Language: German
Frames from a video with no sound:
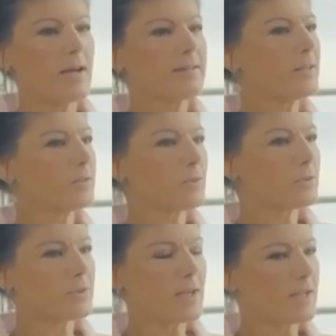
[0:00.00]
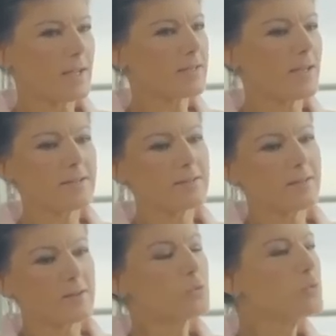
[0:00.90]
Underdog oder ein,
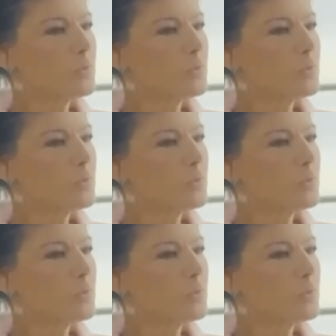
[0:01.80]
ein, ein